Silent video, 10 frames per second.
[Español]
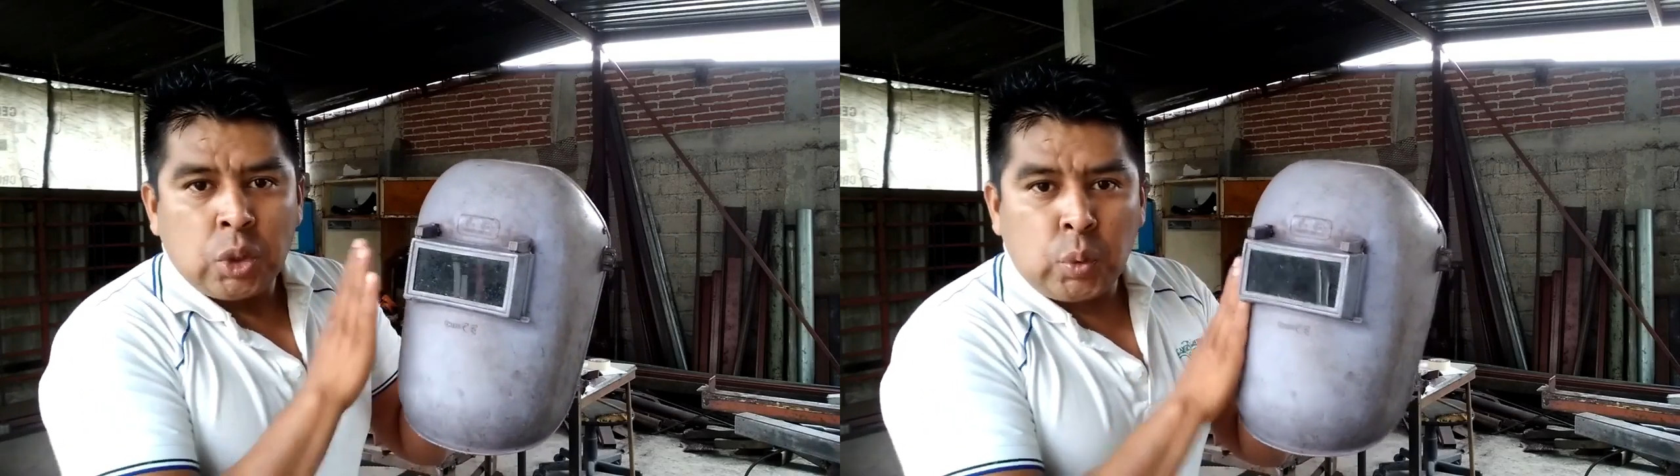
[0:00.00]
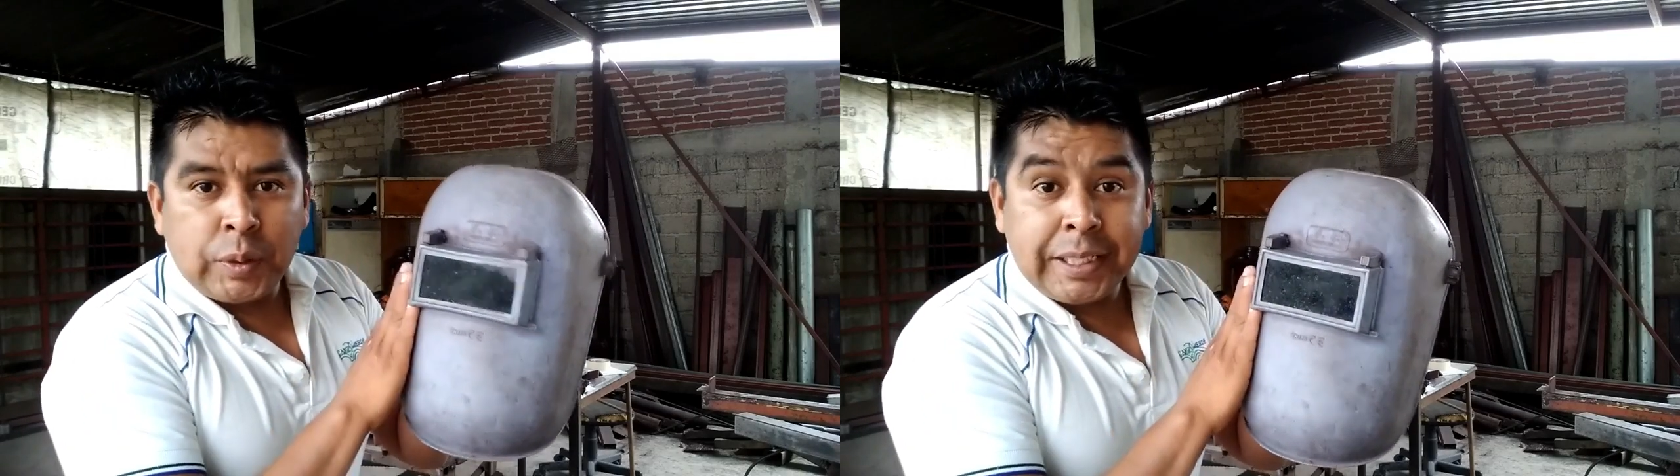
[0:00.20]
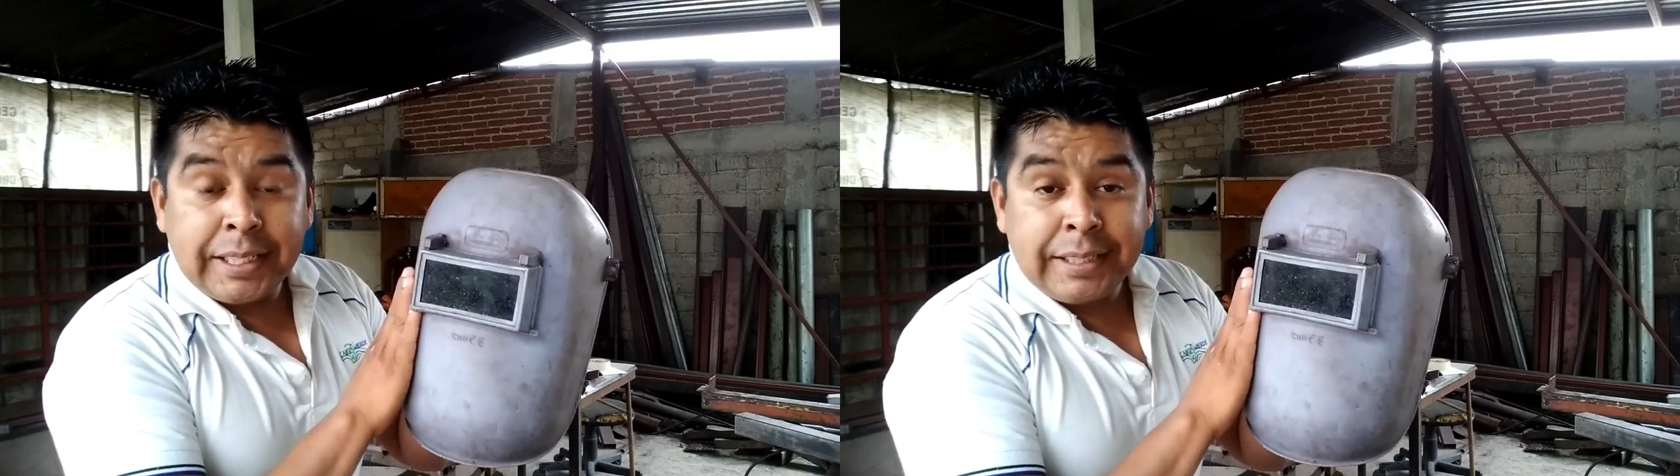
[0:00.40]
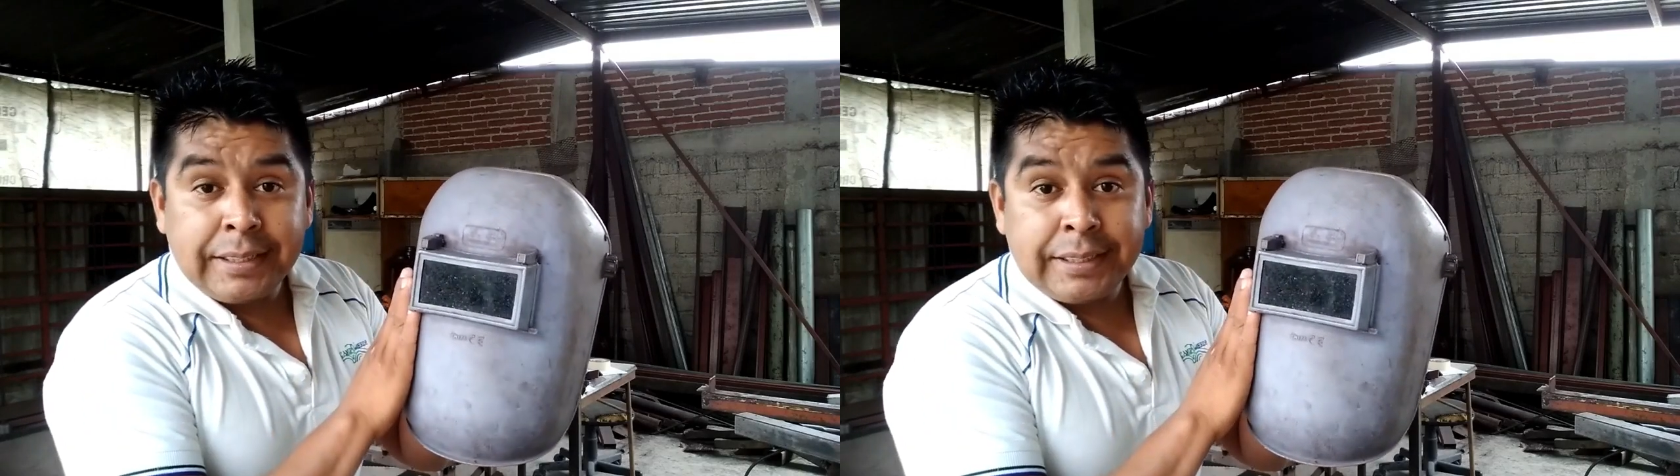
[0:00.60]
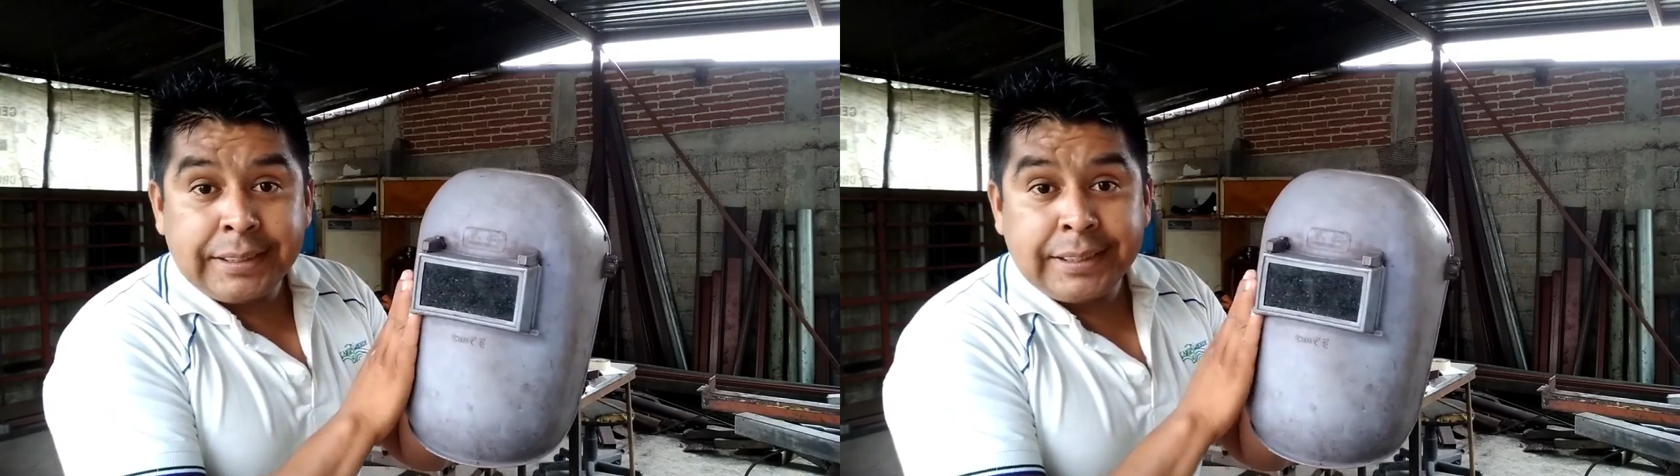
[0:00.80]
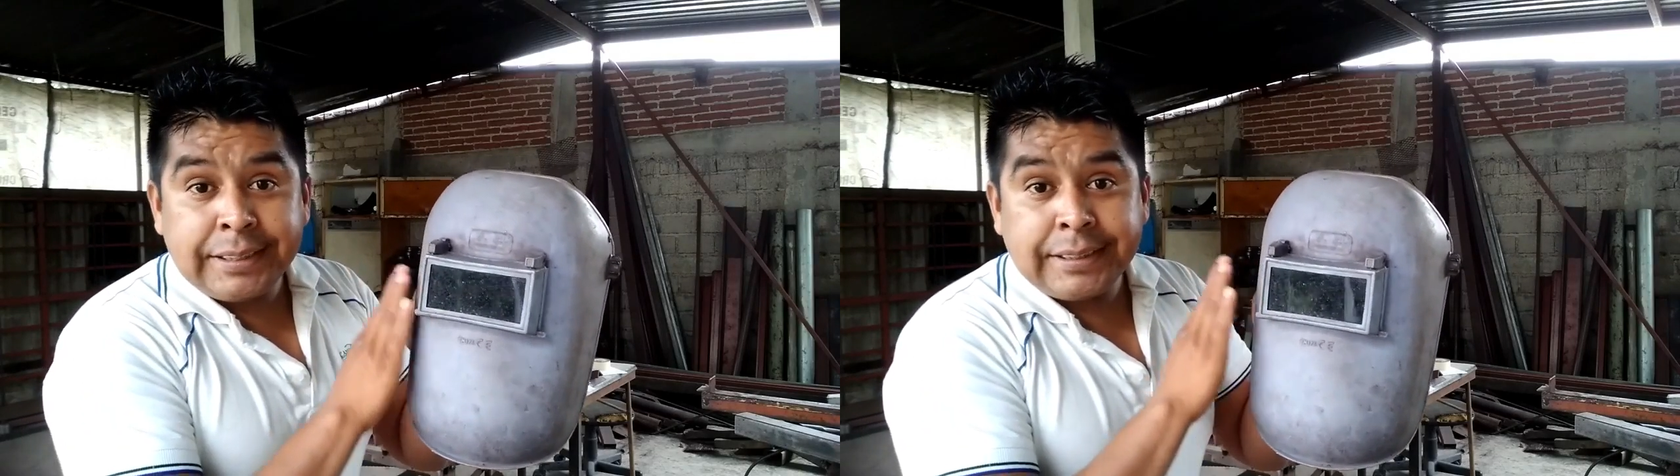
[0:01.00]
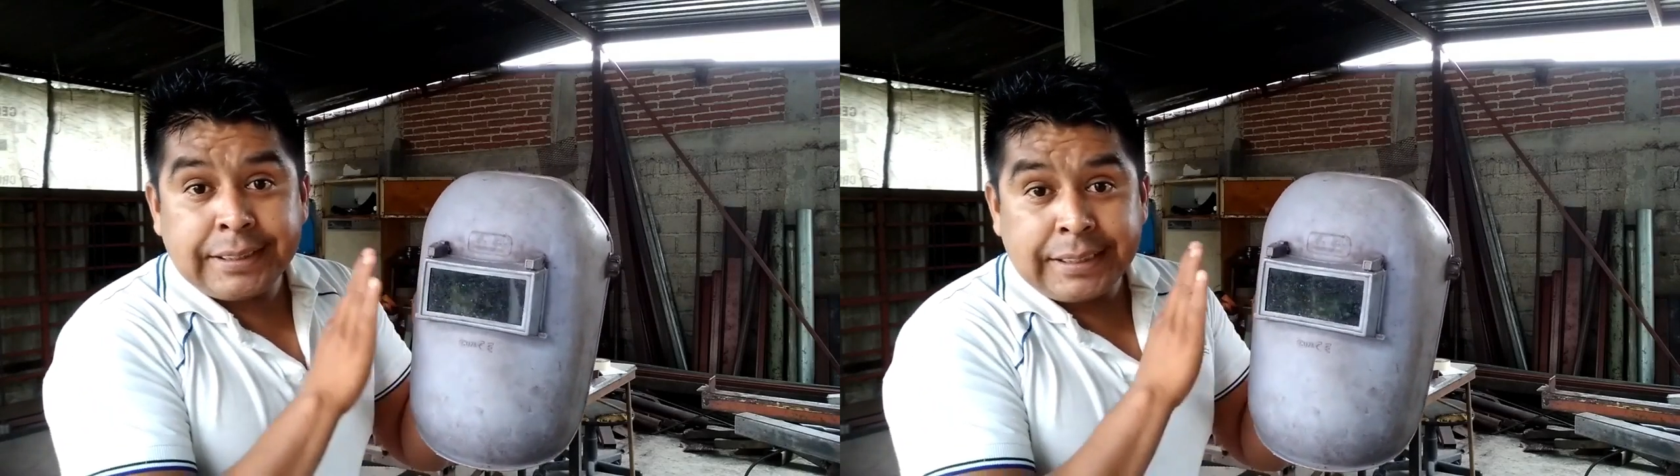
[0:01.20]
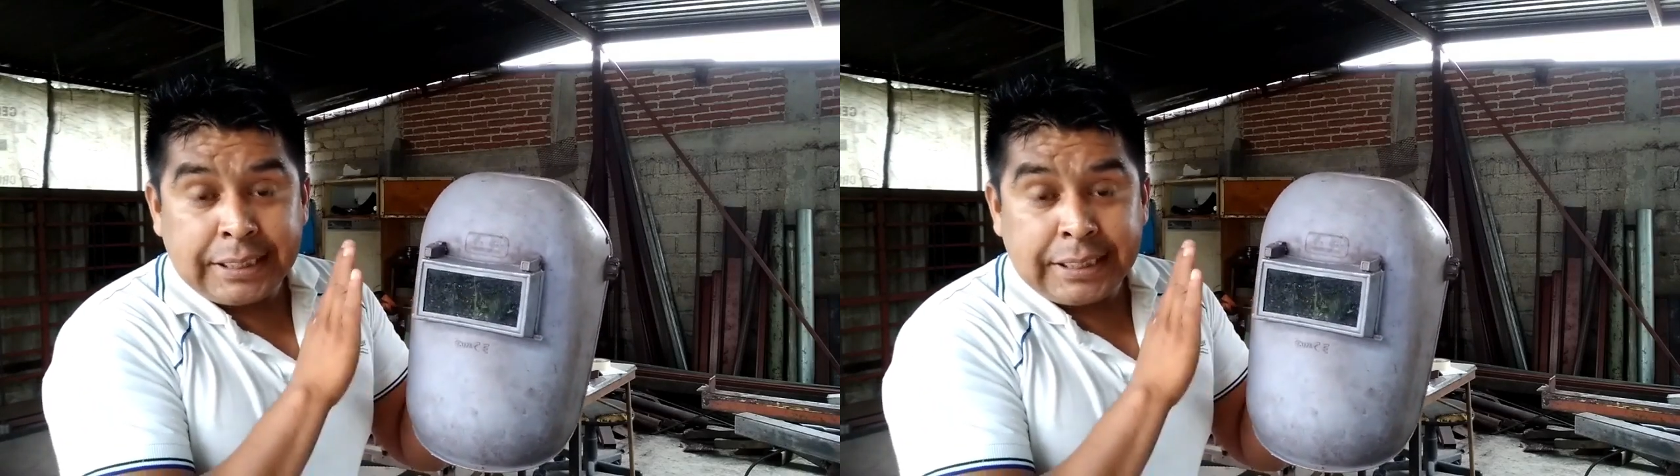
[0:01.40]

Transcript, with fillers: Una careta de estas